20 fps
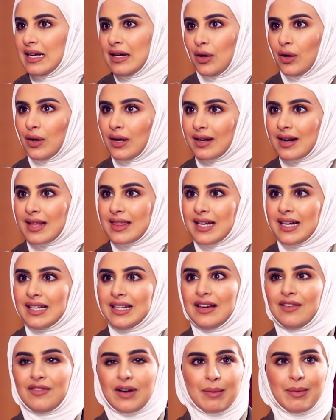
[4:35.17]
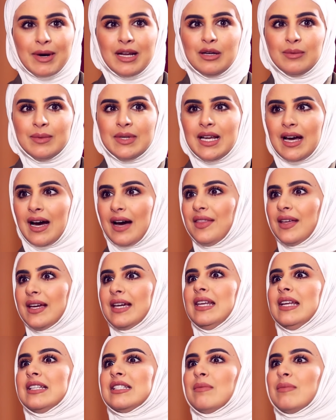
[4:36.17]
اخرى ثانيه عبالهم ان هذا
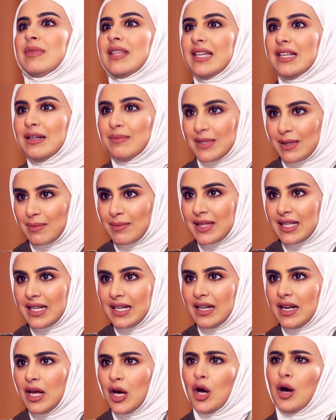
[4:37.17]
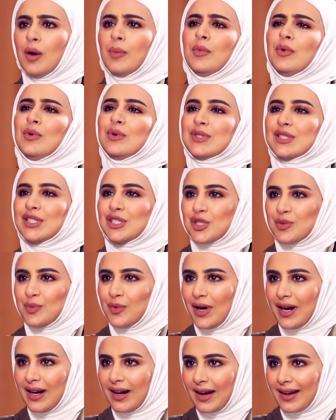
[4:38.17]
كله تمثيل بتمثيل مو صدق مو
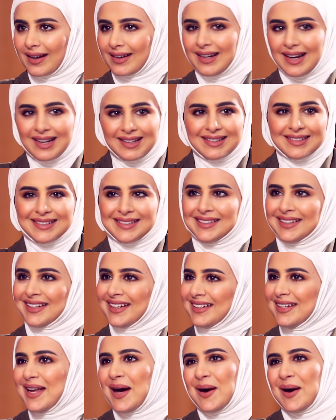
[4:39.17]
حقيقي لكن لا, لا